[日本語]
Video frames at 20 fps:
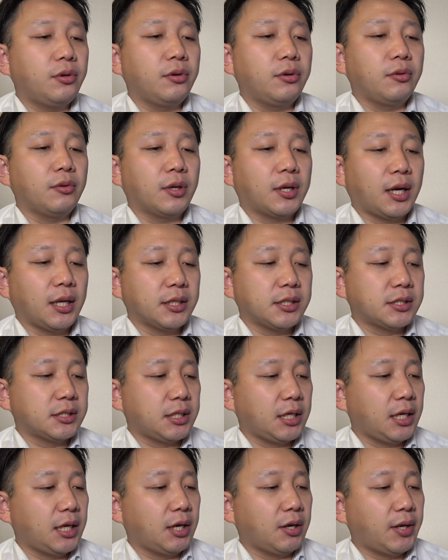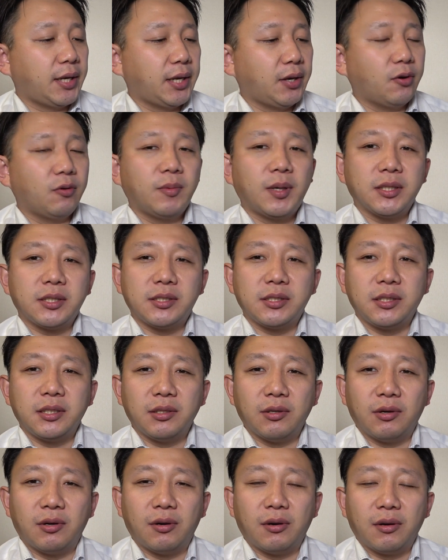うような感じで、えお
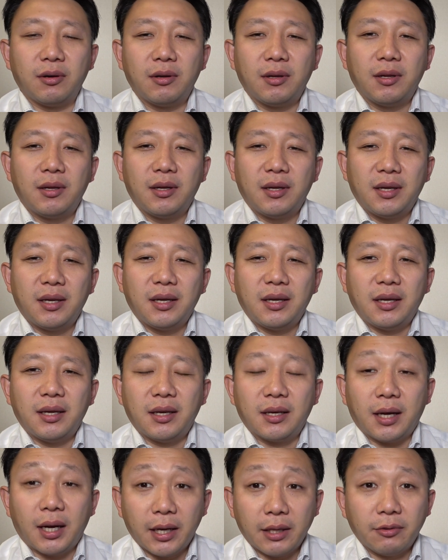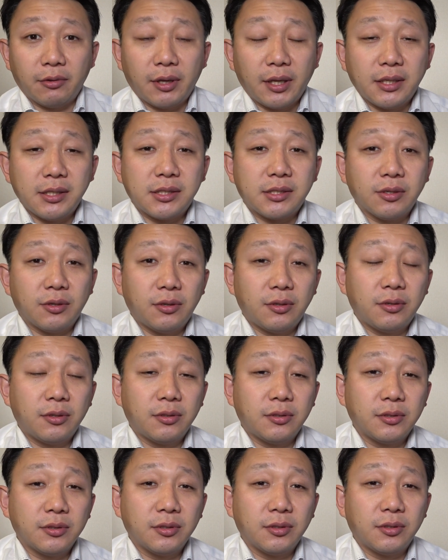祭りの、え彼の演
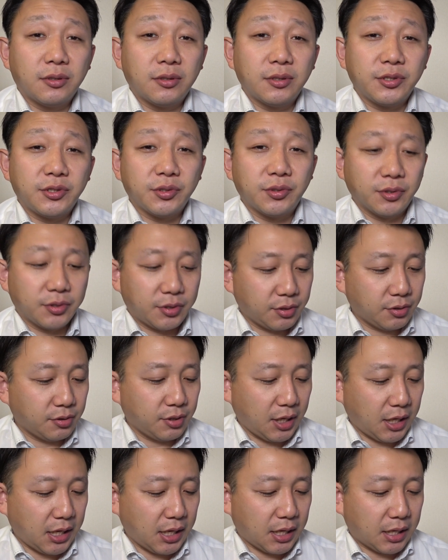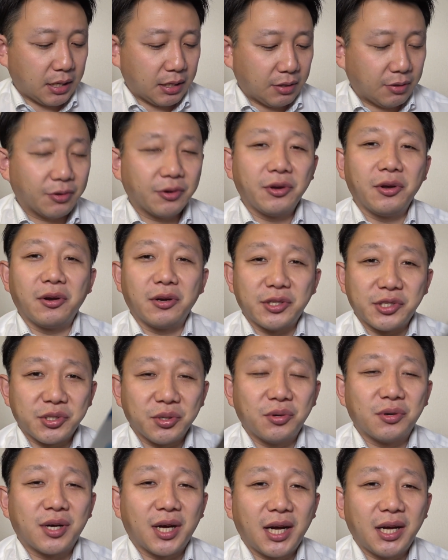奏の状況がこのように
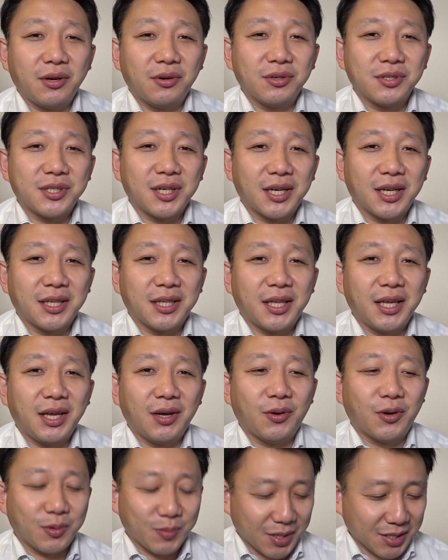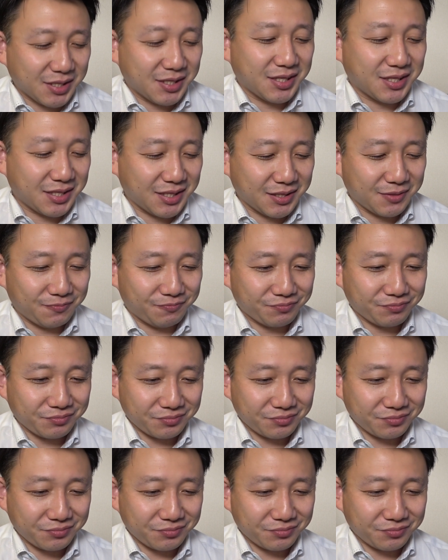紹介をされております。